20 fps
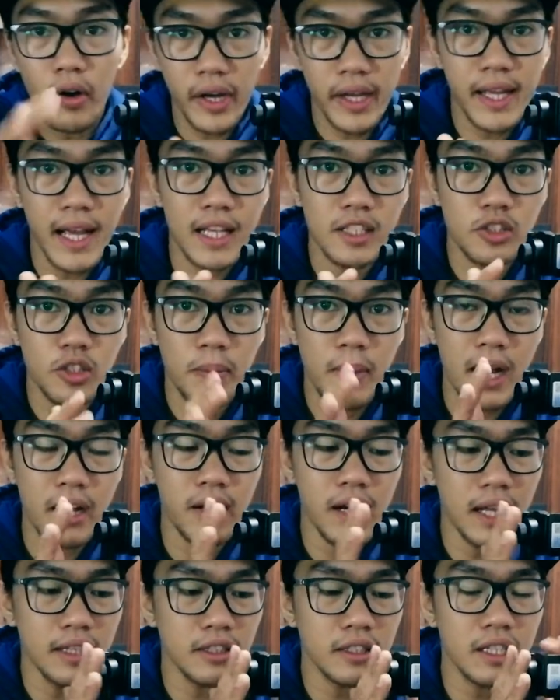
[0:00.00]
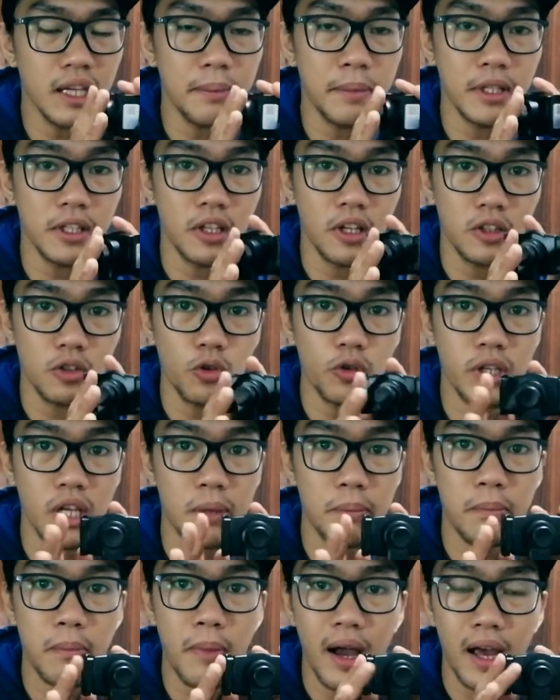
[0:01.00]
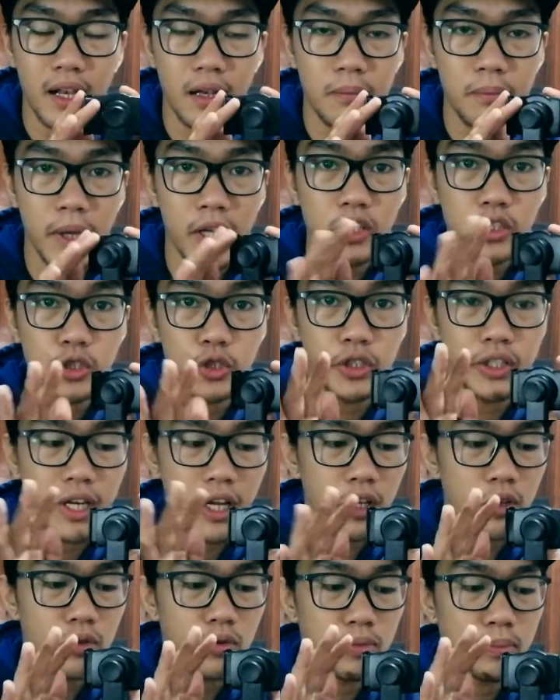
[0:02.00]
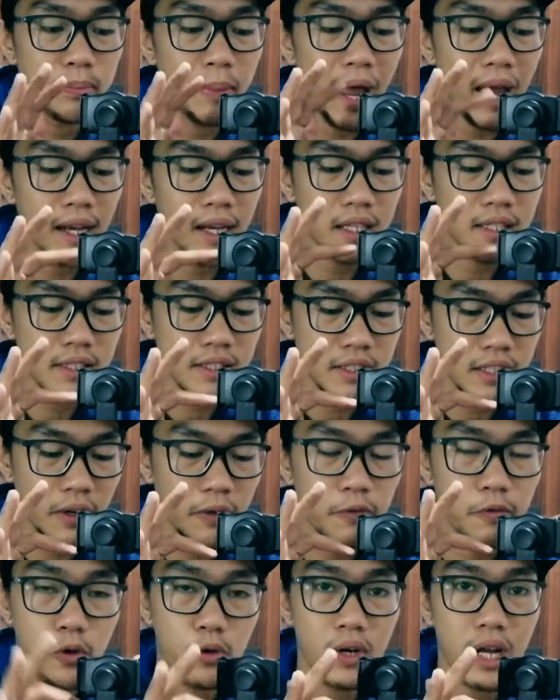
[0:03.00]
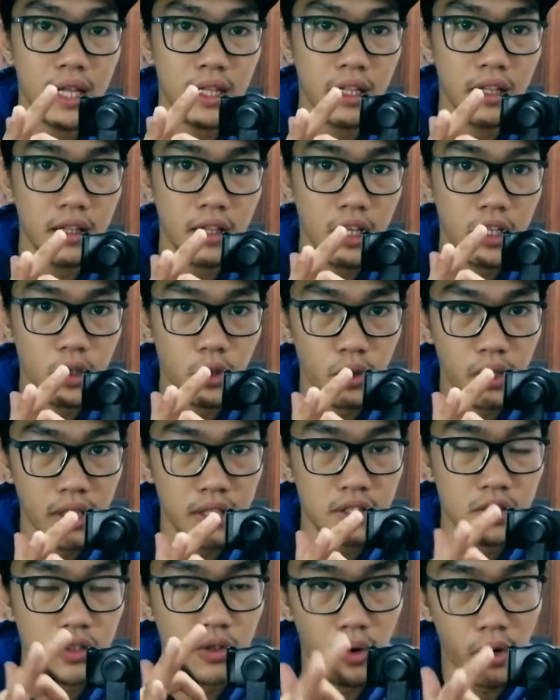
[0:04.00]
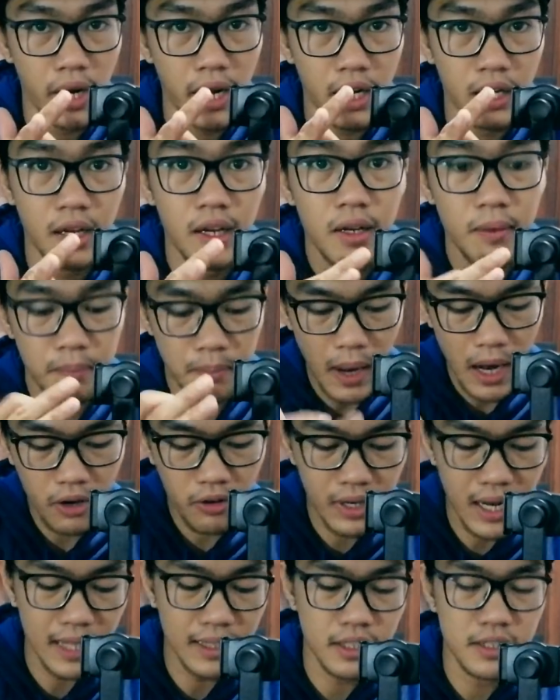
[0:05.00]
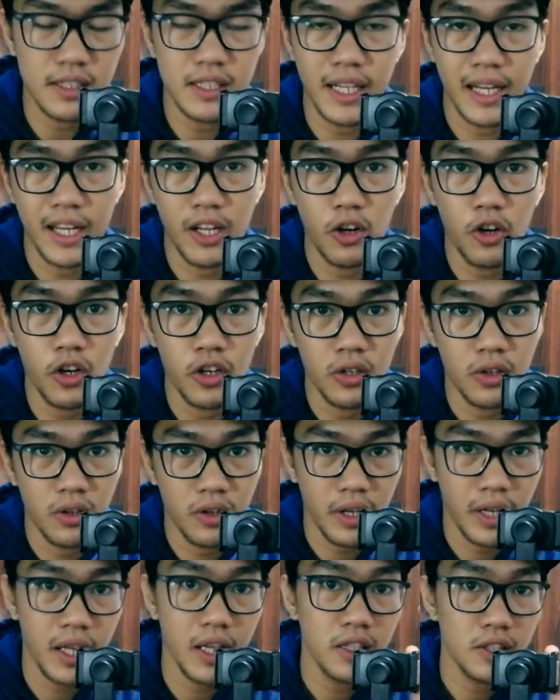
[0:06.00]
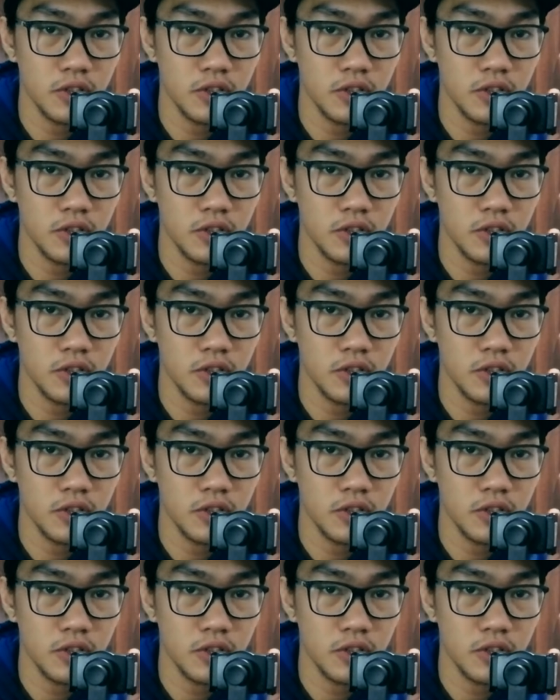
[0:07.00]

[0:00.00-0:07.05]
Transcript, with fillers: Okay guys, so bago natin gamitin itong gimbal, make sure na yung balance ng phone natin dito is correct bago natin siya i-on. Okay?